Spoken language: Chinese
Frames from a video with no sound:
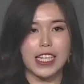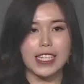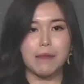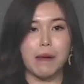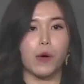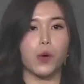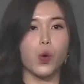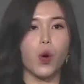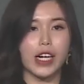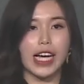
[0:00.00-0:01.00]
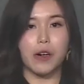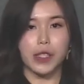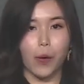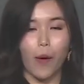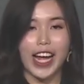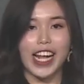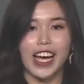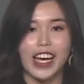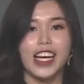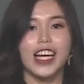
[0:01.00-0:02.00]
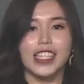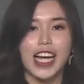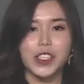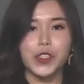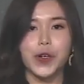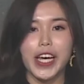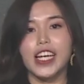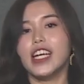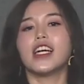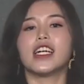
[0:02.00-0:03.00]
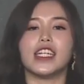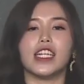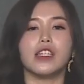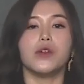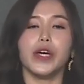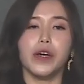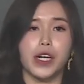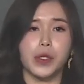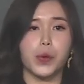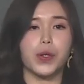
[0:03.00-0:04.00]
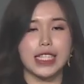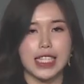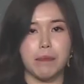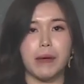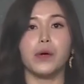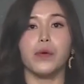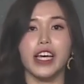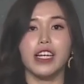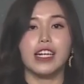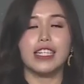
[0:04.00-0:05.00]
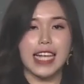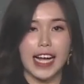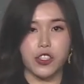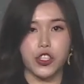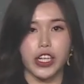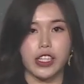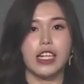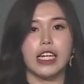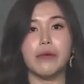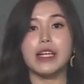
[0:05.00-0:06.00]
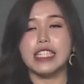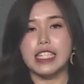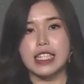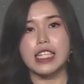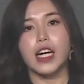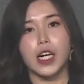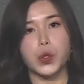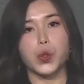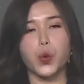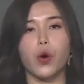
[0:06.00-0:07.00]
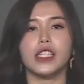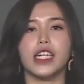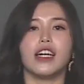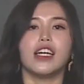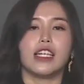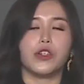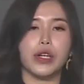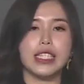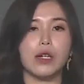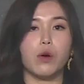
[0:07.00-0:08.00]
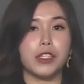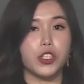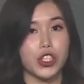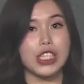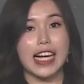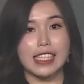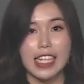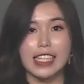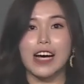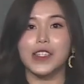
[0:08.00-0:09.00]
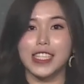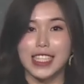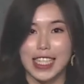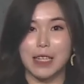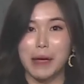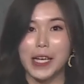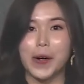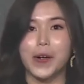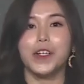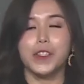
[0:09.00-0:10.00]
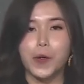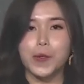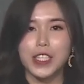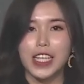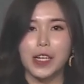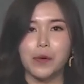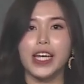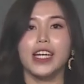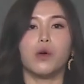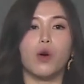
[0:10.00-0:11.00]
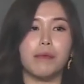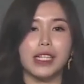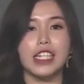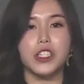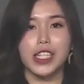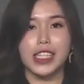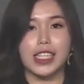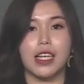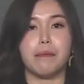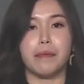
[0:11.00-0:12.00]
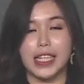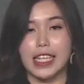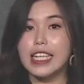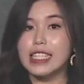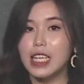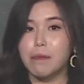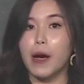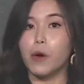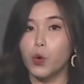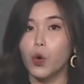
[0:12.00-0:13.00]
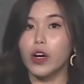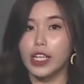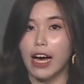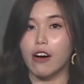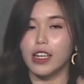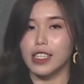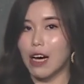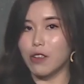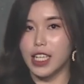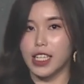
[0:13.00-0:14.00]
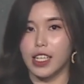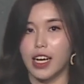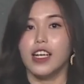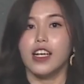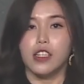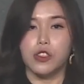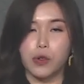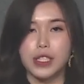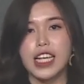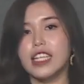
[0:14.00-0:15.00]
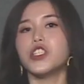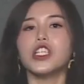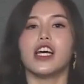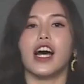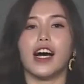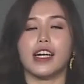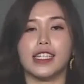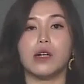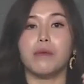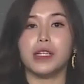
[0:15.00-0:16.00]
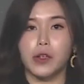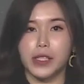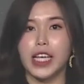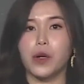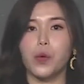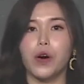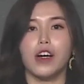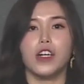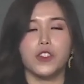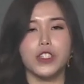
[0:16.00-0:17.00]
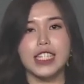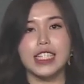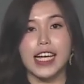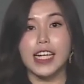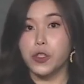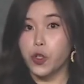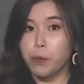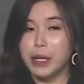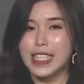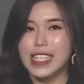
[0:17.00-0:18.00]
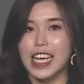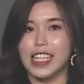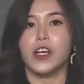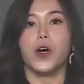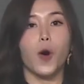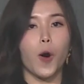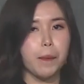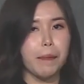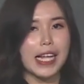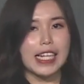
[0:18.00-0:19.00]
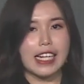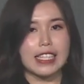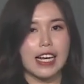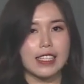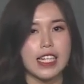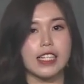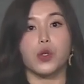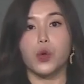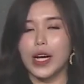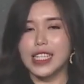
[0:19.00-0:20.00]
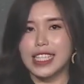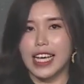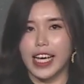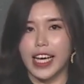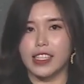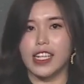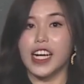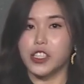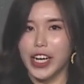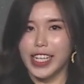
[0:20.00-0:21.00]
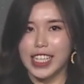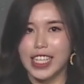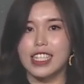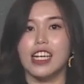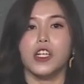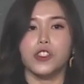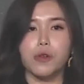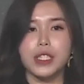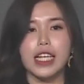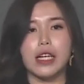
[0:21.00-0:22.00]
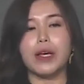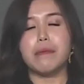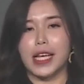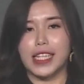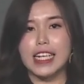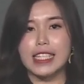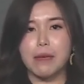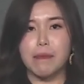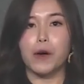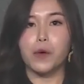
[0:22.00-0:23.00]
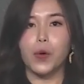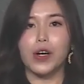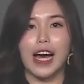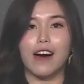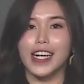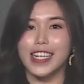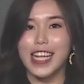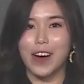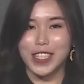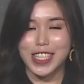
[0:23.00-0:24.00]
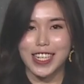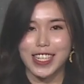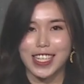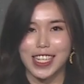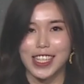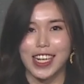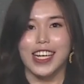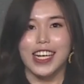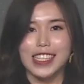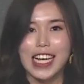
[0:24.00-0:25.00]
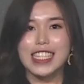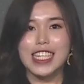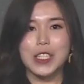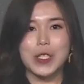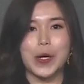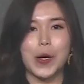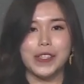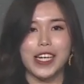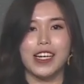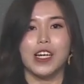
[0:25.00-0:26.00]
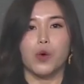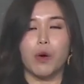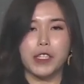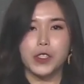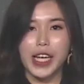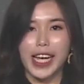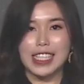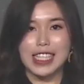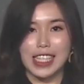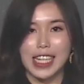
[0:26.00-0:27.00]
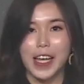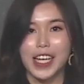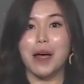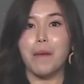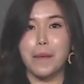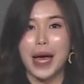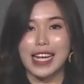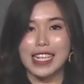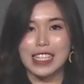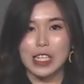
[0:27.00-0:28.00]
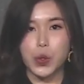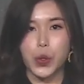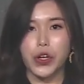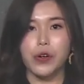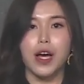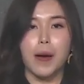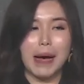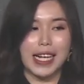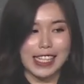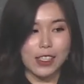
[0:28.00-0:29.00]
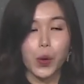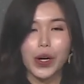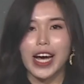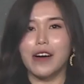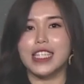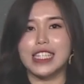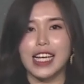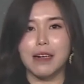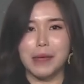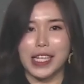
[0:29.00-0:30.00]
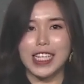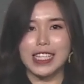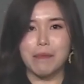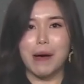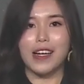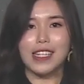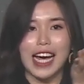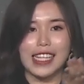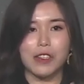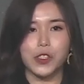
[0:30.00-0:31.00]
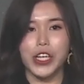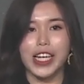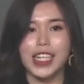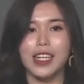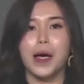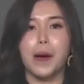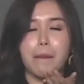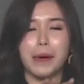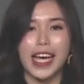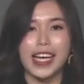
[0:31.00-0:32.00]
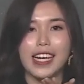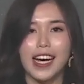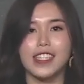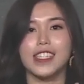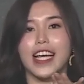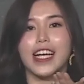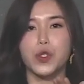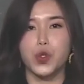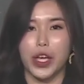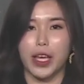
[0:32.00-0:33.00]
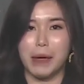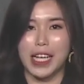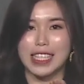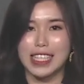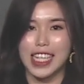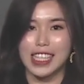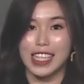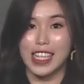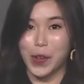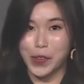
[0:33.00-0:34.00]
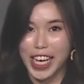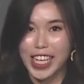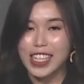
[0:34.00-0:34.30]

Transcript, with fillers: 疫细胞过高的话呢，它就会可能会有很多疾病会产生。因为其实很多的有一些我们时常听到的疾病哦，都是因为我们的身体的免疫细胞过高而导成的。有些是呃，可能我们有听过，就是这个牛皮癣。红斑狼疮症、关节炎、arthritis，都是因为免疫细胞过高而导致而成的。那这个时候呢，我们就可以起到一个 balance 的作用，把过高的这个免疫细胞拉到去一个平衡的一个水平线。OK？